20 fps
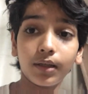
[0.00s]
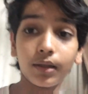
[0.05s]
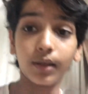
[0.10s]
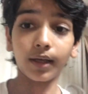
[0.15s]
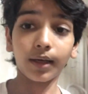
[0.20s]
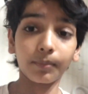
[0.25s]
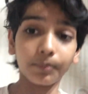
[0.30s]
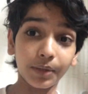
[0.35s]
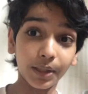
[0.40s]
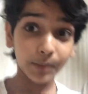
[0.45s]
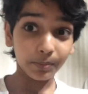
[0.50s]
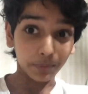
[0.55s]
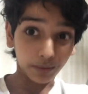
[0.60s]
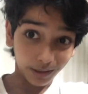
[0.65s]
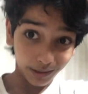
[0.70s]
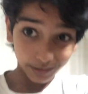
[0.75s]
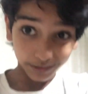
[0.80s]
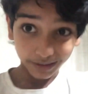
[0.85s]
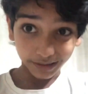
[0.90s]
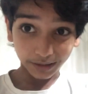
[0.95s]
एंड मेरे
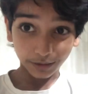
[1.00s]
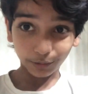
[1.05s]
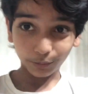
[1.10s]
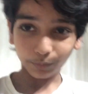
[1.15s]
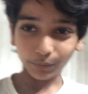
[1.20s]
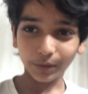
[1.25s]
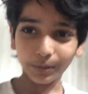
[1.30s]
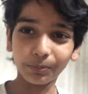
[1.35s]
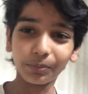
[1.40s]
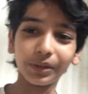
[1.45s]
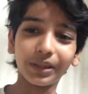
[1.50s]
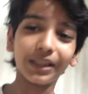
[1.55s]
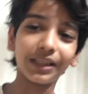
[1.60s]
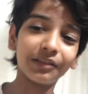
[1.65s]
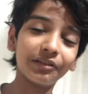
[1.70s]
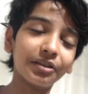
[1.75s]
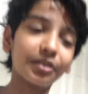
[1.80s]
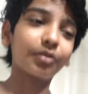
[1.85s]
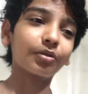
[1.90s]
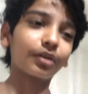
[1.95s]
बाल देख लो पूरे बिखरे
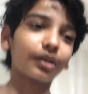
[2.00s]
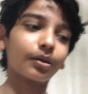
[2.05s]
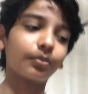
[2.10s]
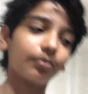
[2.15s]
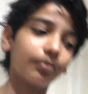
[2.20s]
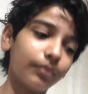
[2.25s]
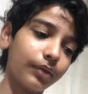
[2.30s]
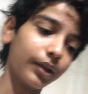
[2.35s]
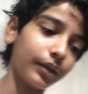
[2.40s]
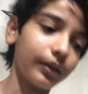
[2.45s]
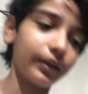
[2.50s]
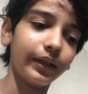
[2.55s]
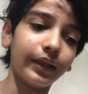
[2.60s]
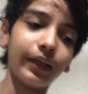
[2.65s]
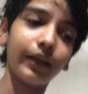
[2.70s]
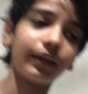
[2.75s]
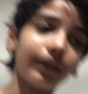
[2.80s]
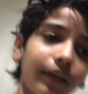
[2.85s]
हुए क्योंकि हम लेट